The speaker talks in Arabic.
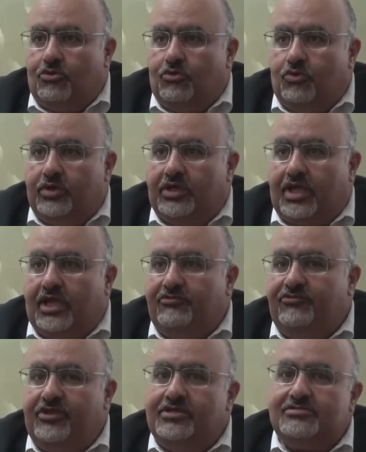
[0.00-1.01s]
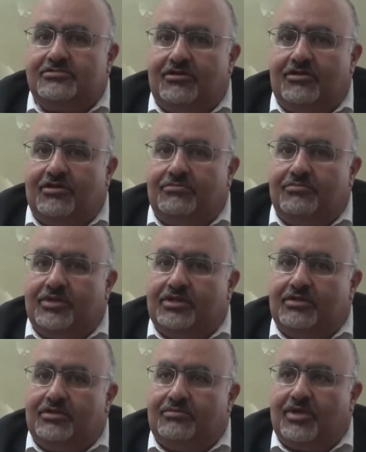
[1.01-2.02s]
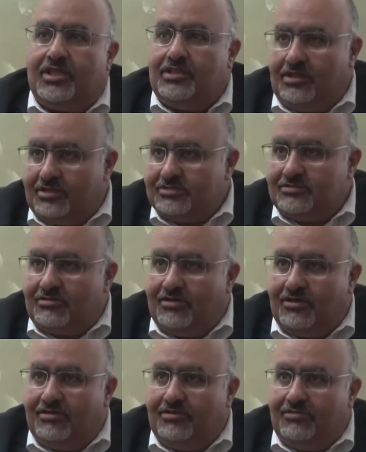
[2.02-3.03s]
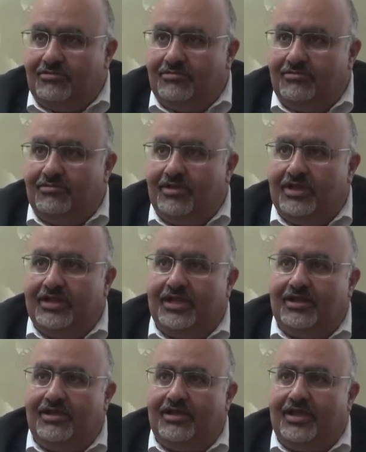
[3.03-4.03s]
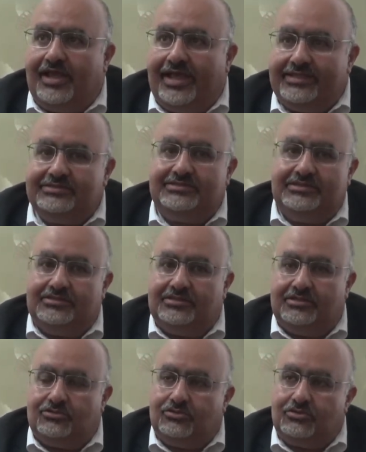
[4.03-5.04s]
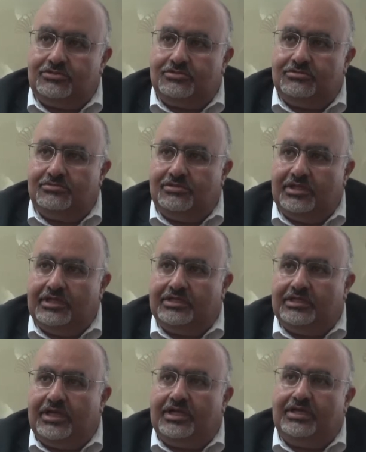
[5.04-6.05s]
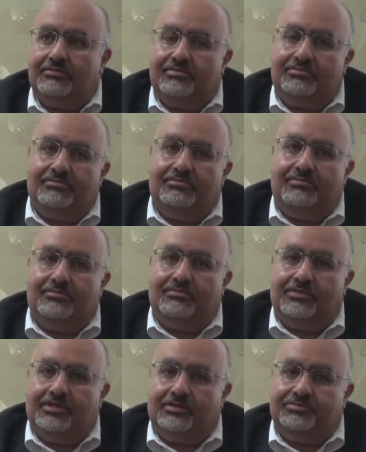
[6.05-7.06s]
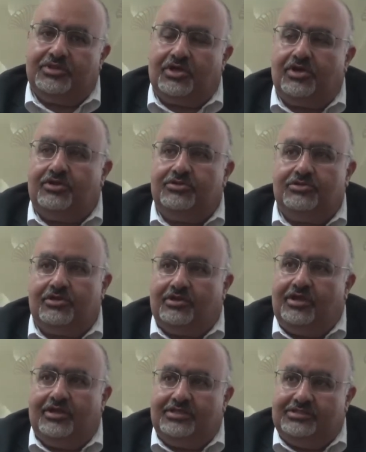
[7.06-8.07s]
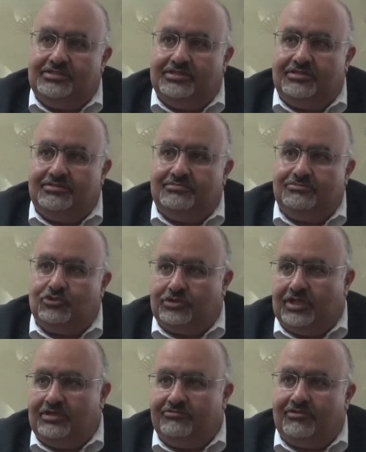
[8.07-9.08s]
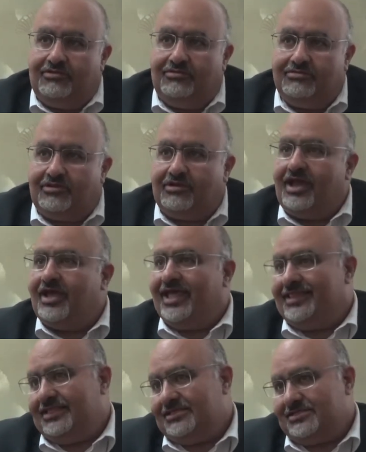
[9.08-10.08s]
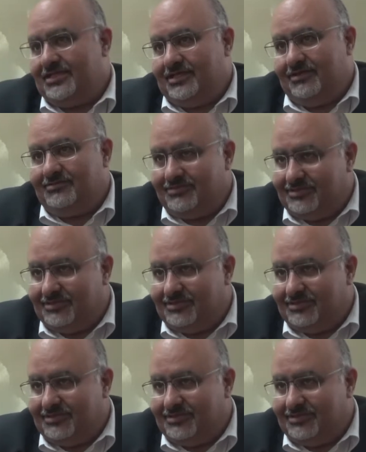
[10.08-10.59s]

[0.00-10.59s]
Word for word: وكان في اصرار من بعض الاصدقاء ان انا ادي الكورس لان انا ابتكرت طريقه جديده مختلفه طريقه هندسيه